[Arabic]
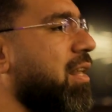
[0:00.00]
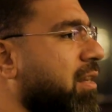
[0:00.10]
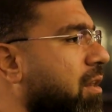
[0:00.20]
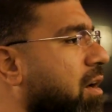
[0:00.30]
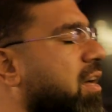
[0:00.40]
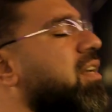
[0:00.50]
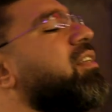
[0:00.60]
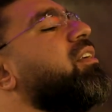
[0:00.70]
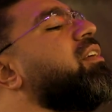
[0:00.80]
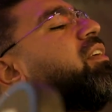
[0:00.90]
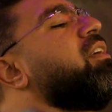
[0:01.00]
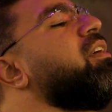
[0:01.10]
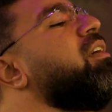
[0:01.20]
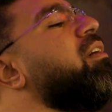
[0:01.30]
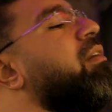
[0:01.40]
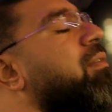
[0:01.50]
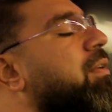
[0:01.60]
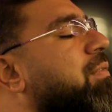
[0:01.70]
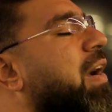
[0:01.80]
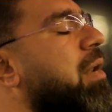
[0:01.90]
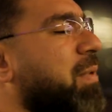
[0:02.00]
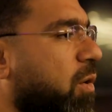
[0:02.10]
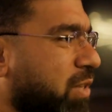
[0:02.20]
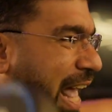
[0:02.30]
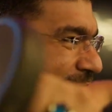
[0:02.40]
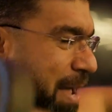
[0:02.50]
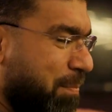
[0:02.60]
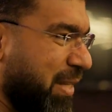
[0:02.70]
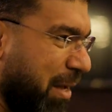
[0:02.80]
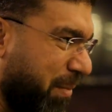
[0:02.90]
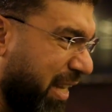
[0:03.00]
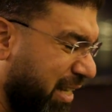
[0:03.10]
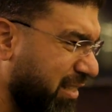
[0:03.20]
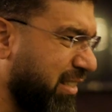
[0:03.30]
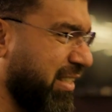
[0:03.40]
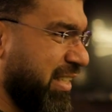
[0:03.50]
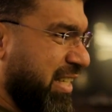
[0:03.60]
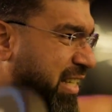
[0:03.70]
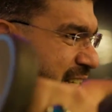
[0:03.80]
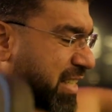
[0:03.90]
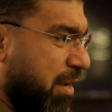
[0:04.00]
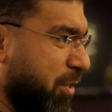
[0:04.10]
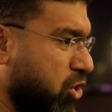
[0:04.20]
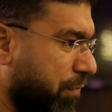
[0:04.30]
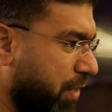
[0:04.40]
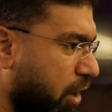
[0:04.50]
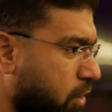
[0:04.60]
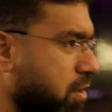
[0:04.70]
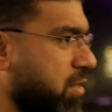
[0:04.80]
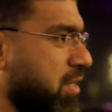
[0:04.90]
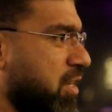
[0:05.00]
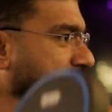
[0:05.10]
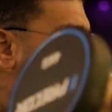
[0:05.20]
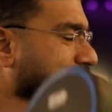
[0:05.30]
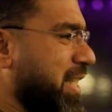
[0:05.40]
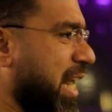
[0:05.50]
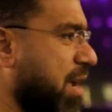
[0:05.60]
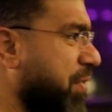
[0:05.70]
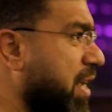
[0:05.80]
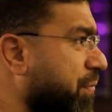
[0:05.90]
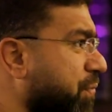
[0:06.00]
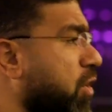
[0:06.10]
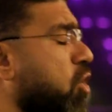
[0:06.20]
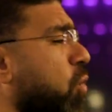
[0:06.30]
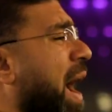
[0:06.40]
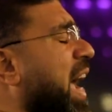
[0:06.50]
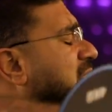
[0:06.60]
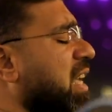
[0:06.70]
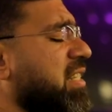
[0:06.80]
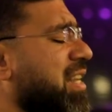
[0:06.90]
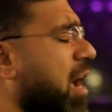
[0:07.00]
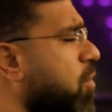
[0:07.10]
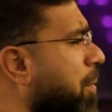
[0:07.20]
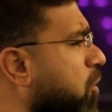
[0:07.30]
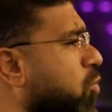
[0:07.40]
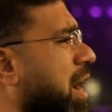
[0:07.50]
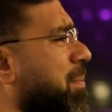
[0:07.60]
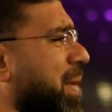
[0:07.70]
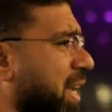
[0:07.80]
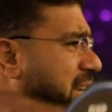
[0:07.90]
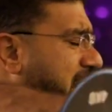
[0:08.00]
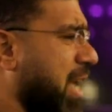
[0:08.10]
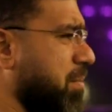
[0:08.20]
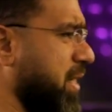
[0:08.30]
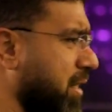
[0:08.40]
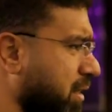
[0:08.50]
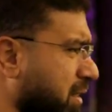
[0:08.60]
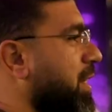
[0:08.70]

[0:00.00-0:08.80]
الاطلاق فاحنا بناخد اهم تمرين زي ما انتم شايفين اهو وزن خفيف وهعد كتير قوي برضو 40 50